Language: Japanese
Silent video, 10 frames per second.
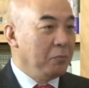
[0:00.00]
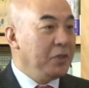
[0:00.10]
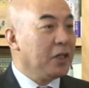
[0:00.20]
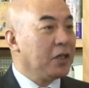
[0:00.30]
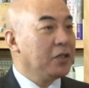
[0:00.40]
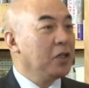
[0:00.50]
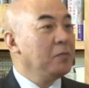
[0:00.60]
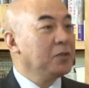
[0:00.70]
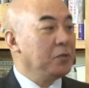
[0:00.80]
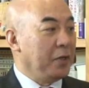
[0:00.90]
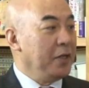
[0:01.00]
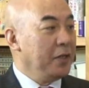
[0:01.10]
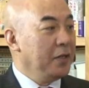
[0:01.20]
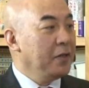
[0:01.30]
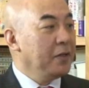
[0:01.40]
見方ができますよ
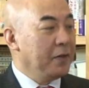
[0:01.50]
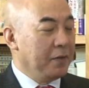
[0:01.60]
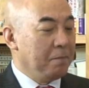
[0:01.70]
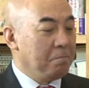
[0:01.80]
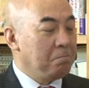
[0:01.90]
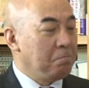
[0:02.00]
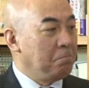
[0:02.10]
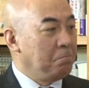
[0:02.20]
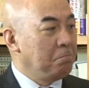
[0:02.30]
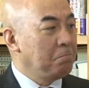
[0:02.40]
ね。でこれね安倍さ